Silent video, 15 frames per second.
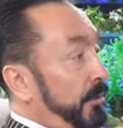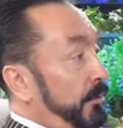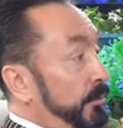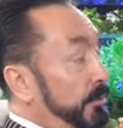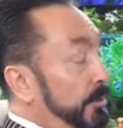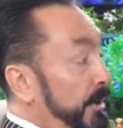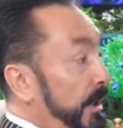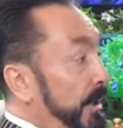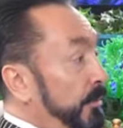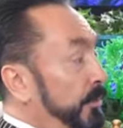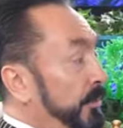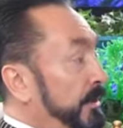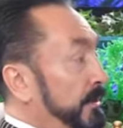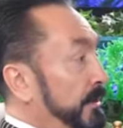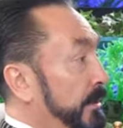günah
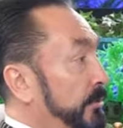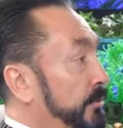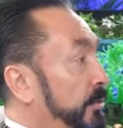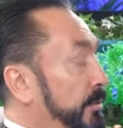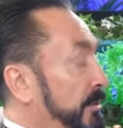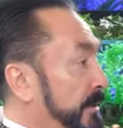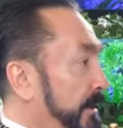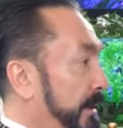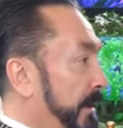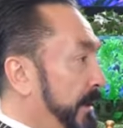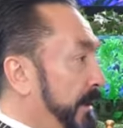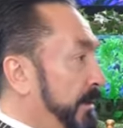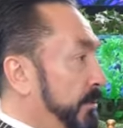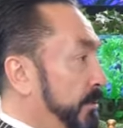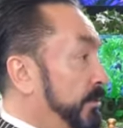bu insanı çok sıkar
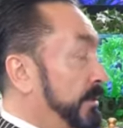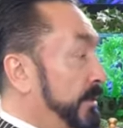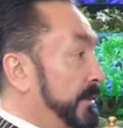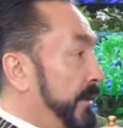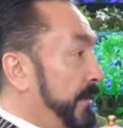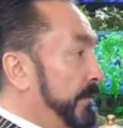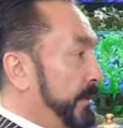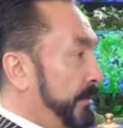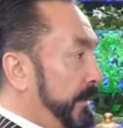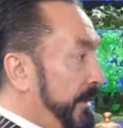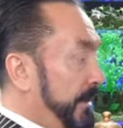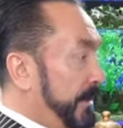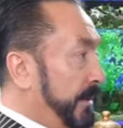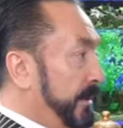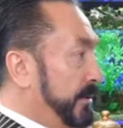yani. Çok ızdıraf verir. Bir
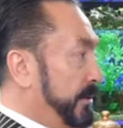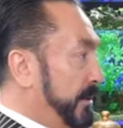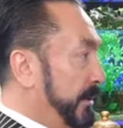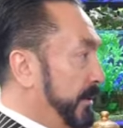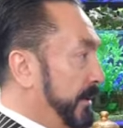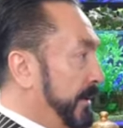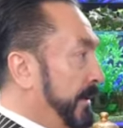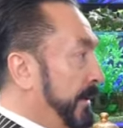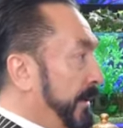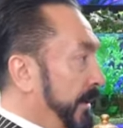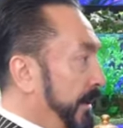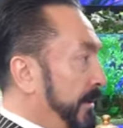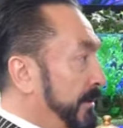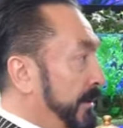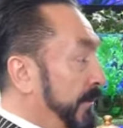lider için
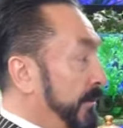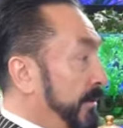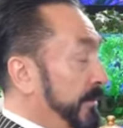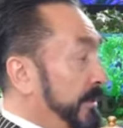etrafında